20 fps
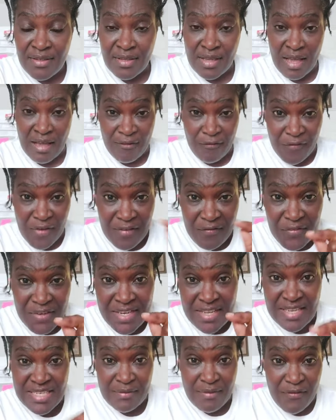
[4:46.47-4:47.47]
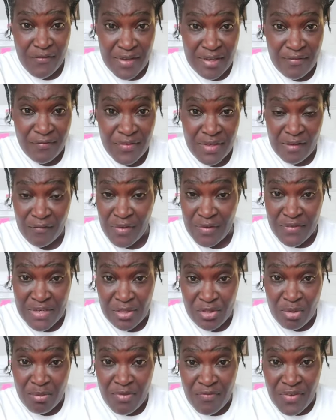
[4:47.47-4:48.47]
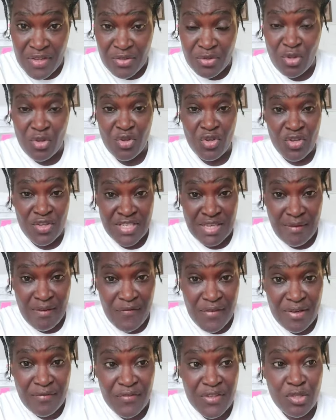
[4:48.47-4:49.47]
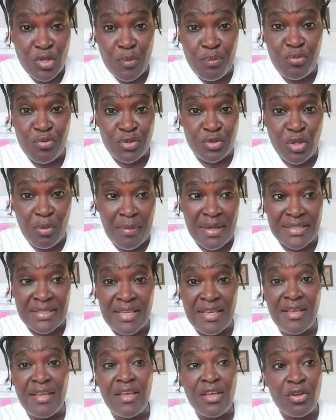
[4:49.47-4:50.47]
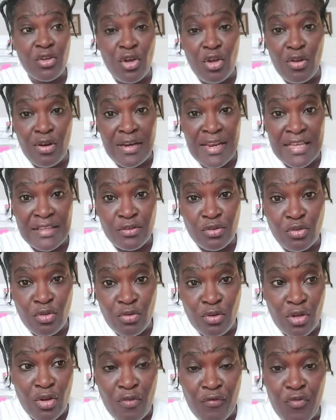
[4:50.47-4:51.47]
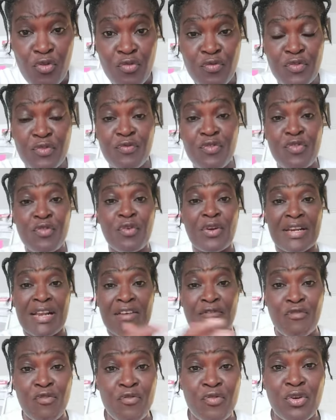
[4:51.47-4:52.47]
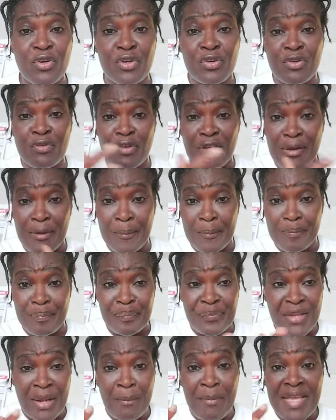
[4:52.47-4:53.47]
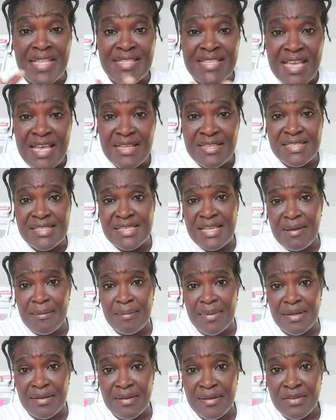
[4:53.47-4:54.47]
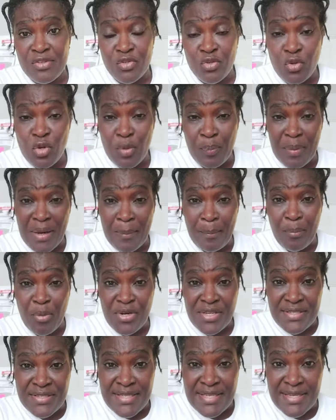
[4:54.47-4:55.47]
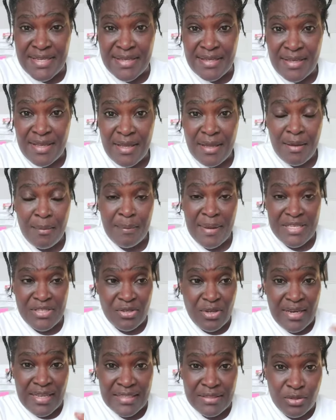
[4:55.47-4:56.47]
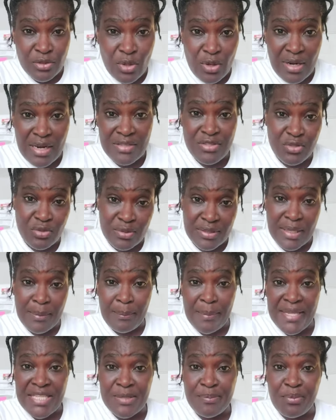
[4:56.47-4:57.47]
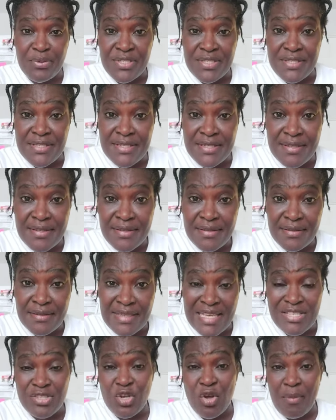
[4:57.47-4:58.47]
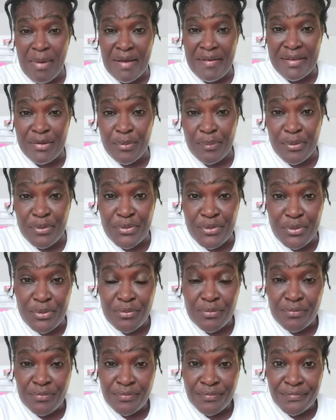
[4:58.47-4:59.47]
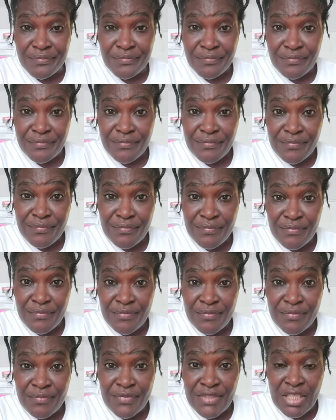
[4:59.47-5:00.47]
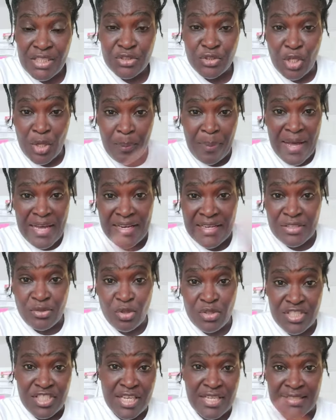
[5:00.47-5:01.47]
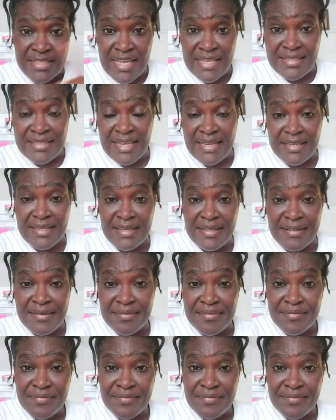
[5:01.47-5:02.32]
en février, j'avais fait en février 2022, j'avais fait une vidéo pour demander que, les, que vous vous, euh, mettiez ensemble sur le plan politique. Parce que les deux, là, ce sont des bêtes politiques. Qu'est-ce qu'on m'avait répondu De part et d'autre, j'ai été attaqué.